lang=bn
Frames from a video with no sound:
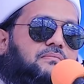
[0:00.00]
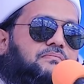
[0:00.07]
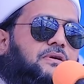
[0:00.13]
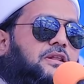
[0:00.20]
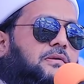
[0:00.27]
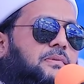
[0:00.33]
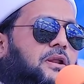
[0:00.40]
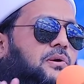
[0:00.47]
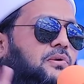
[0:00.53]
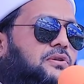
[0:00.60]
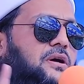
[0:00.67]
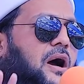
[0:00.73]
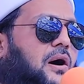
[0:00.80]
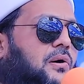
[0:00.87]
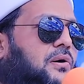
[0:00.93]
পৃথিবীর
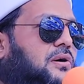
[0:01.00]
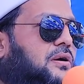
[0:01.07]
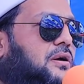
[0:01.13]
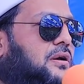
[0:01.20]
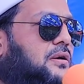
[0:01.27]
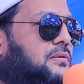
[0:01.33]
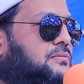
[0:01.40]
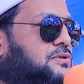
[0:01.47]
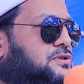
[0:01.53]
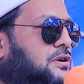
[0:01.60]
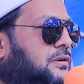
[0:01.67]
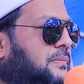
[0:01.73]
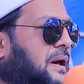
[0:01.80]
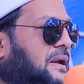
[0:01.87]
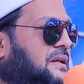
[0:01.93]
কোথাও
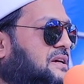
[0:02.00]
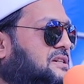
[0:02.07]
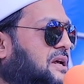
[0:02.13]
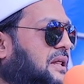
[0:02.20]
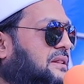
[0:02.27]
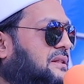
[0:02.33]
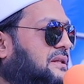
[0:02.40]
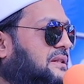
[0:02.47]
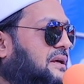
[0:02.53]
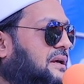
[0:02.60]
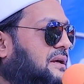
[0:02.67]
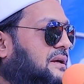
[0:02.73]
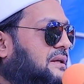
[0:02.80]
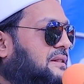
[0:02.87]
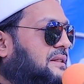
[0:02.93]
মুসলমানকে শান্তিতে
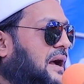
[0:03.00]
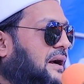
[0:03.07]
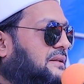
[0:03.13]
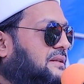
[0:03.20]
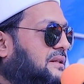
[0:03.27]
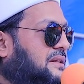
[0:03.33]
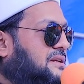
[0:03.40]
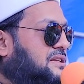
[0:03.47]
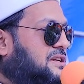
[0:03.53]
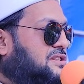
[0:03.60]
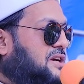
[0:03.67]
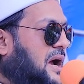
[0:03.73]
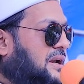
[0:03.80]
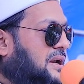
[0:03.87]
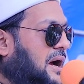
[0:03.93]
থাকতে দিতে
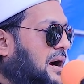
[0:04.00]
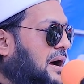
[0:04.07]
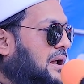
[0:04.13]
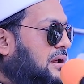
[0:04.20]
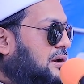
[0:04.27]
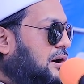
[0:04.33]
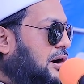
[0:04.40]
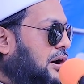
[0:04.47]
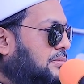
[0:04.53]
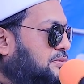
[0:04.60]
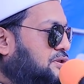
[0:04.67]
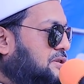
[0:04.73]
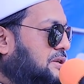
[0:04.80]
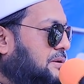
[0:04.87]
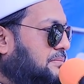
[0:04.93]
চায় না
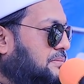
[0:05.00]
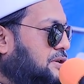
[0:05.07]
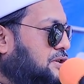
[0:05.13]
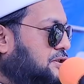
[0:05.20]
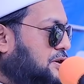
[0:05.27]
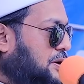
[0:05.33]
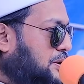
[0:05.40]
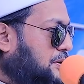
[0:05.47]
অমুসলিম বিশ্ব